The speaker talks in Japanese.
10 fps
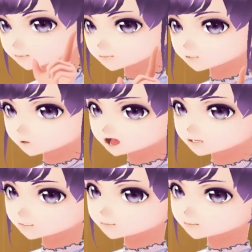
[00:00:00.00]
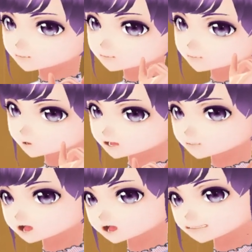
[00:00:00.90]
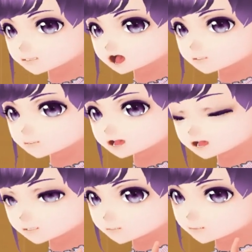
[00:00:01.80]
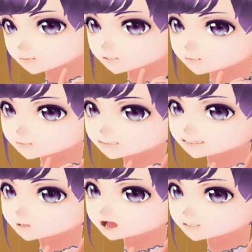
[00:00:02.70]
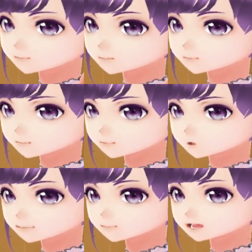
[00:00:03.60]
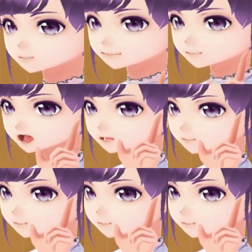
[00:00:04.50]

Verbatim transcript: わ、わかりました。では、私が、